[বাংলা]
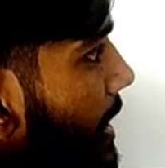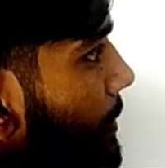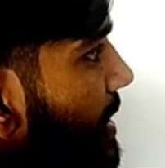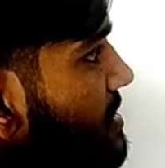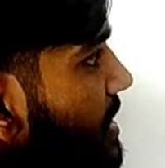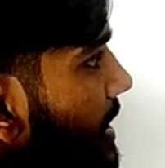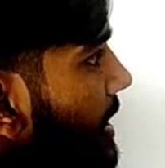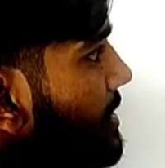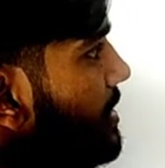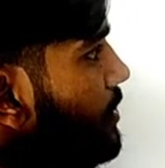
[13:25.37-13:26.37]
এর মাঝখানে
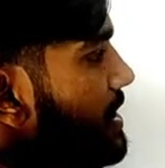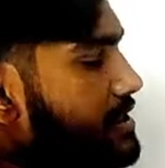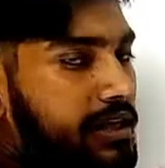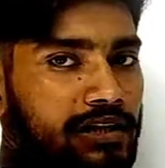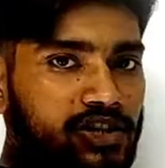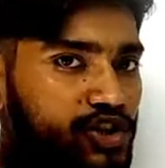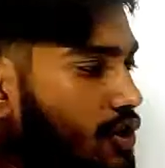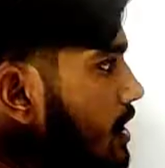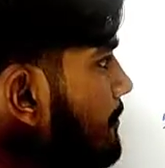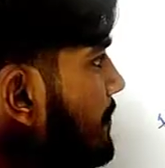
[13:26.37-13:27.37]
একটি রয়েছে
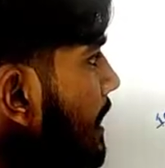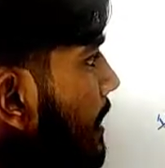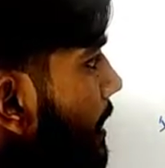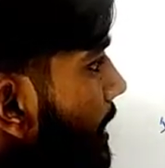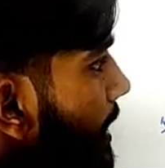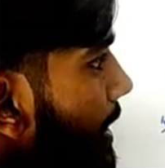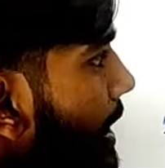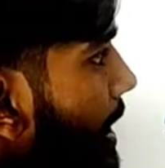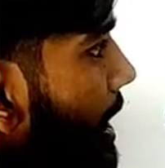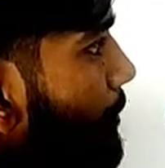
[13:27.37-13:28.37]
রেজিস্টার এ
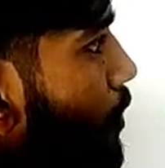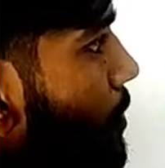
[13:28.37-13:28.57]
এবং